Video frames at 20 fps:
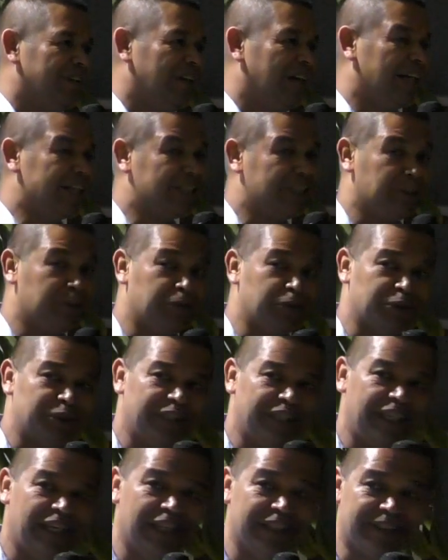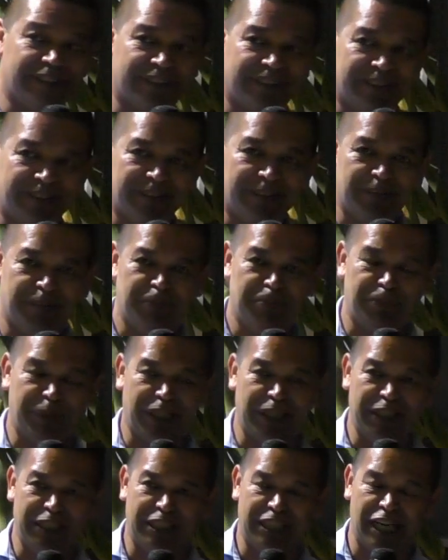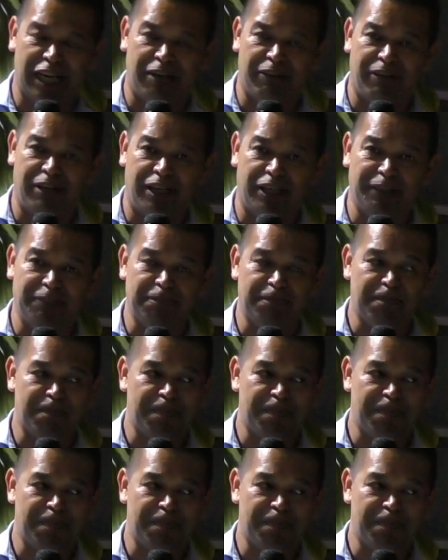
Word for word: Hace unos días predicaba